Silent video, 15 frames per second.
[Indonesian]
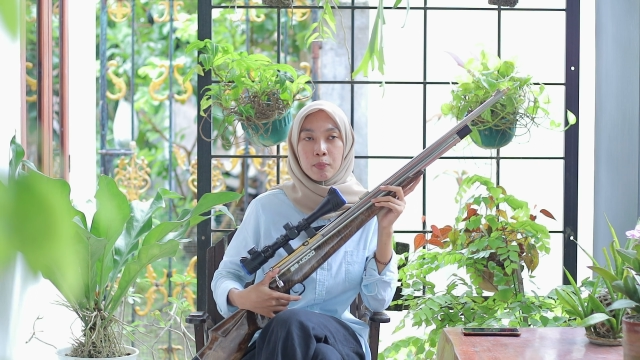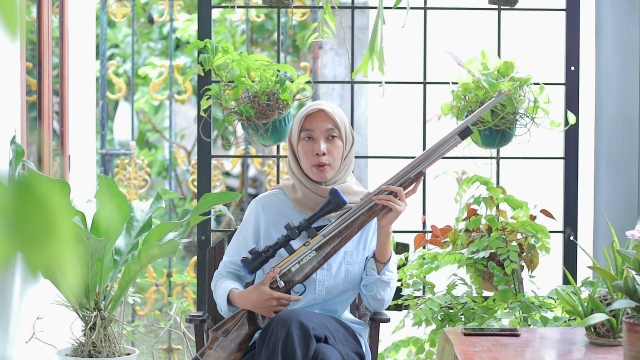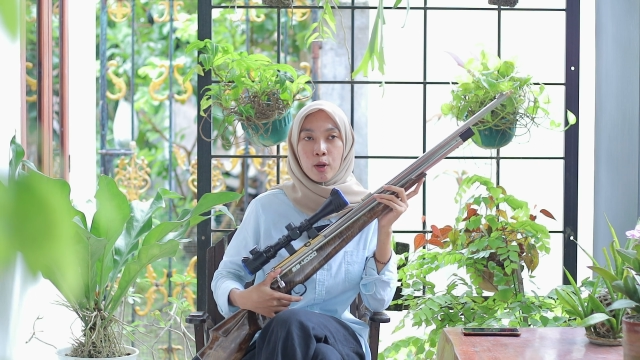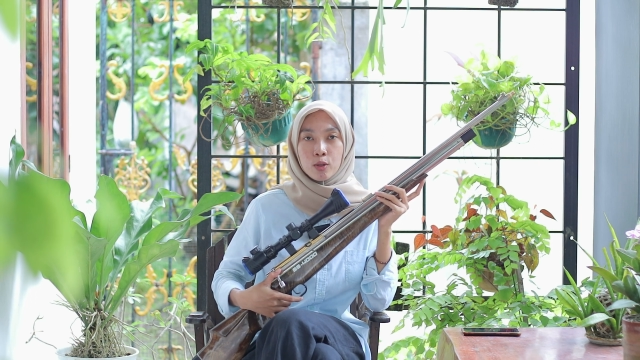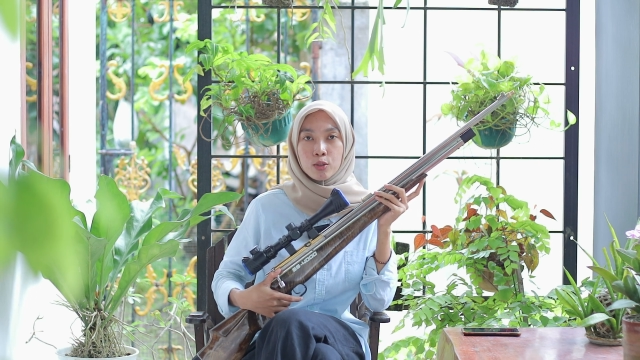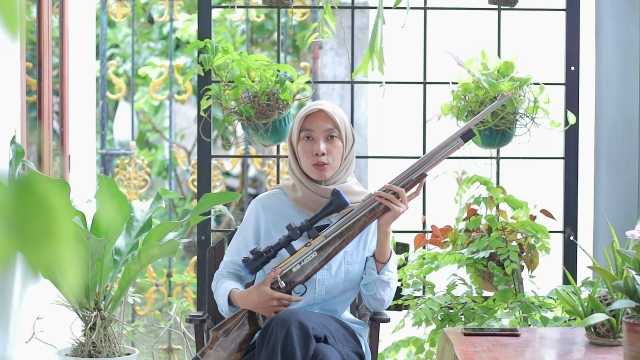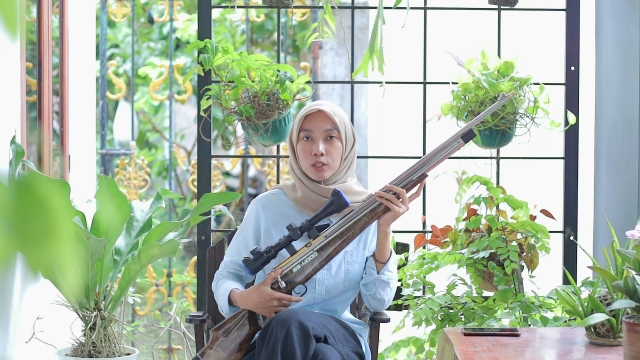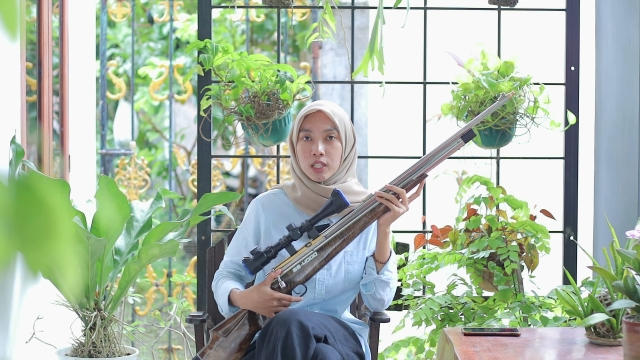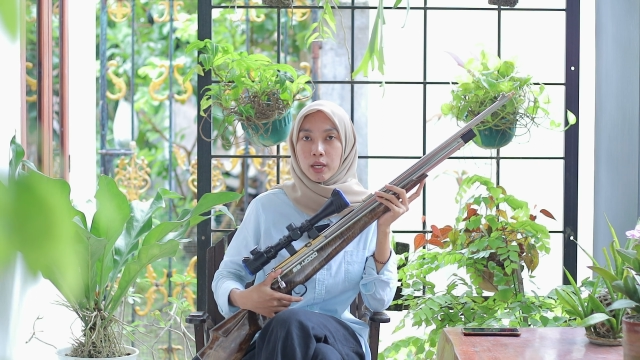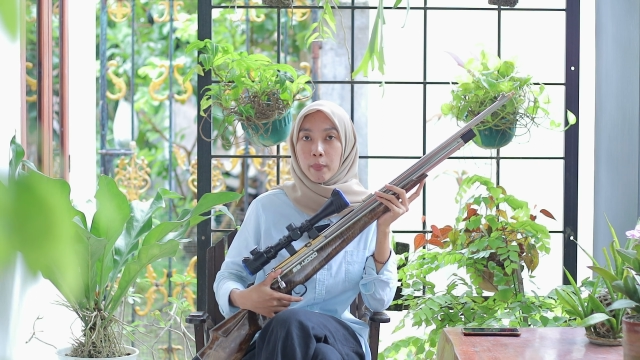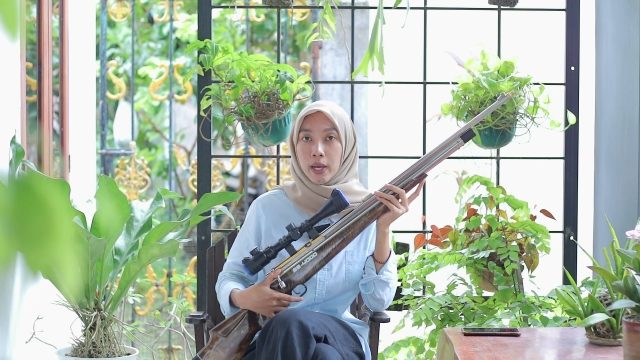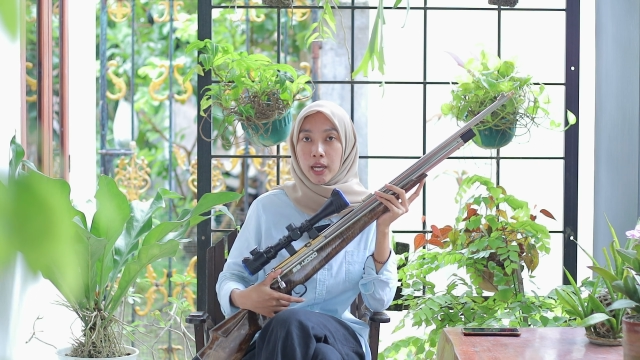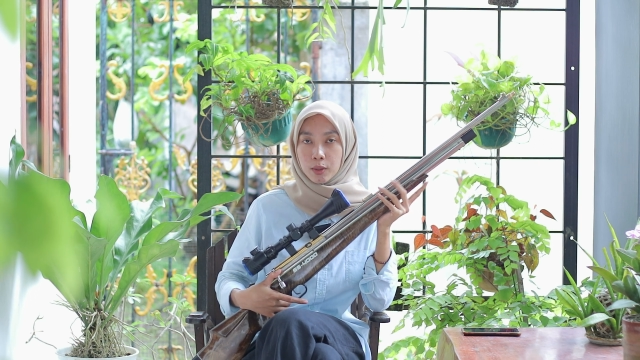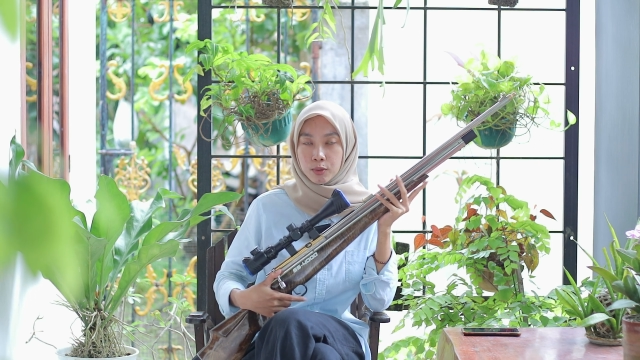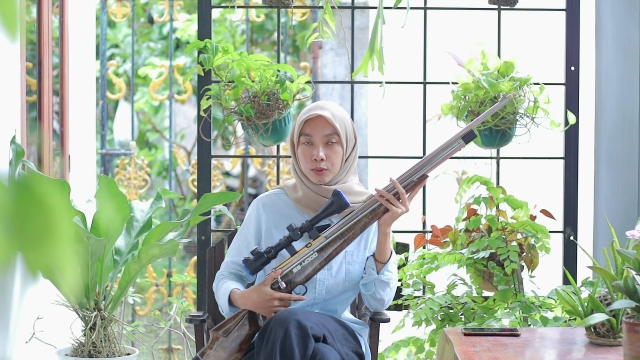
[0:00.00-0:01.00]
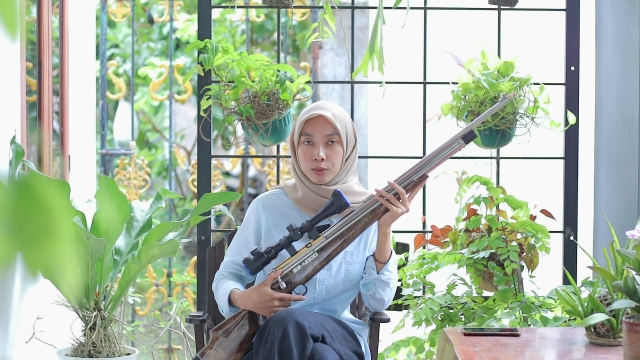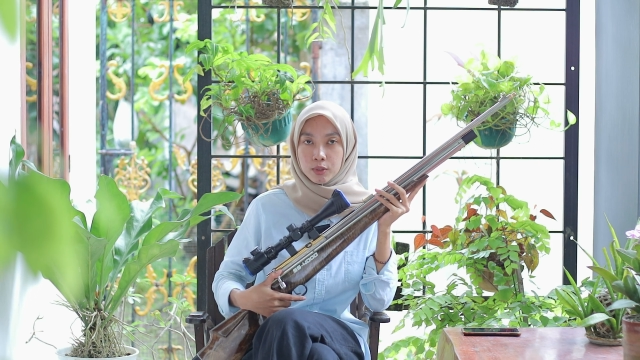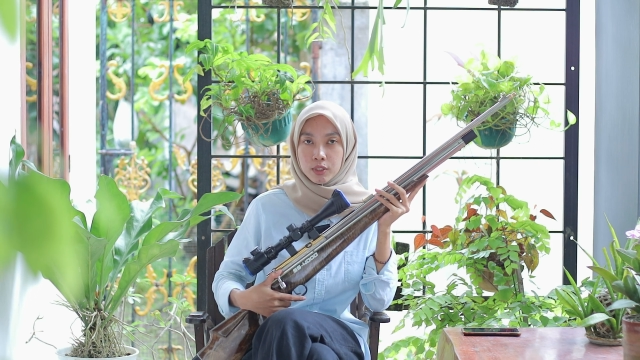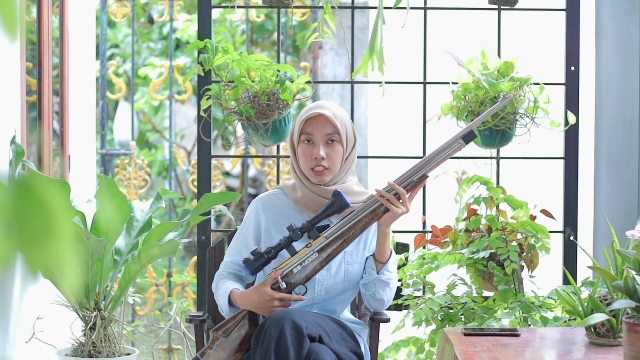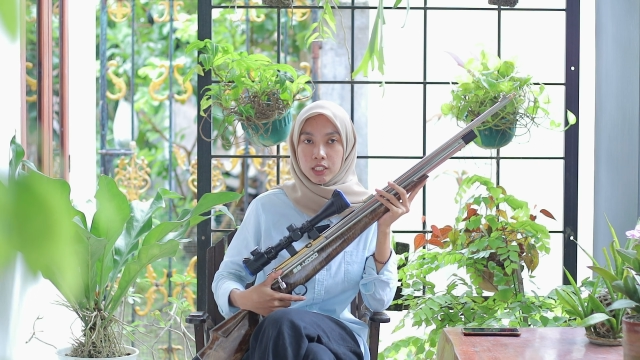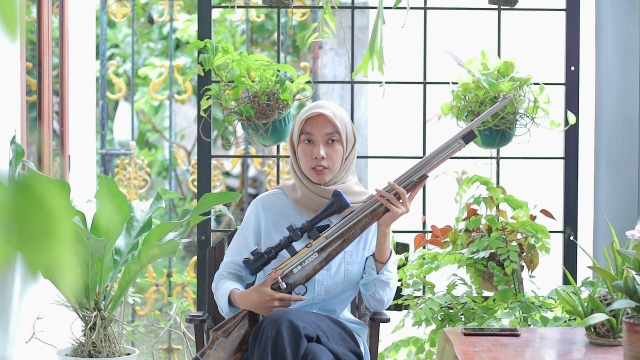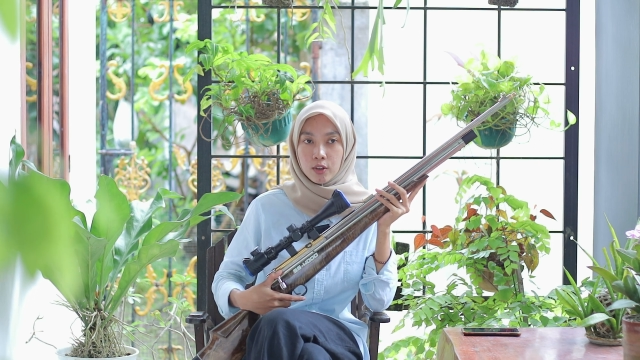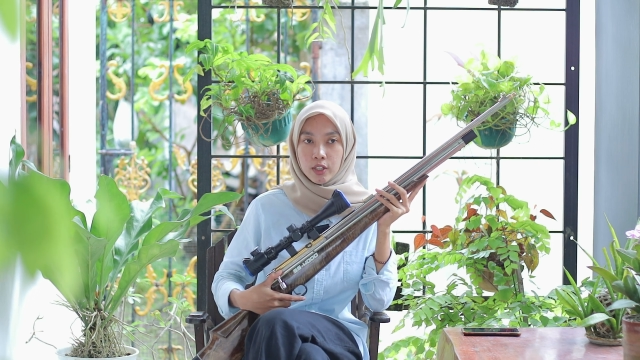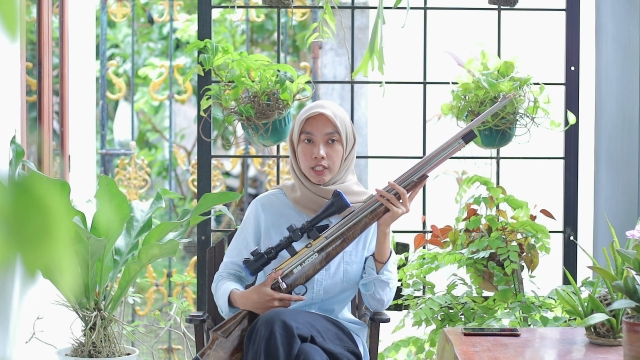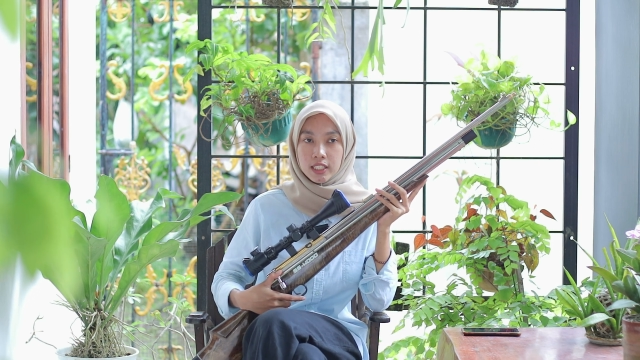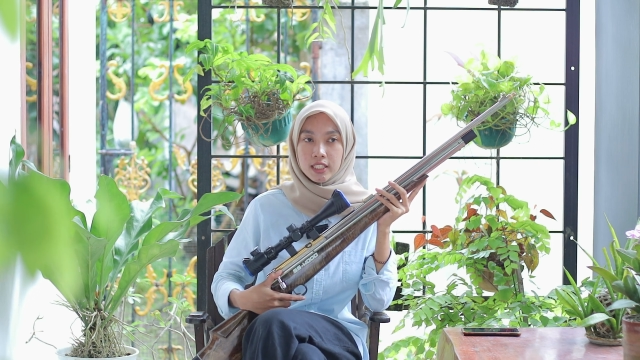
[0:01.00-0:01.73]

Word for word: produk terbaru di toko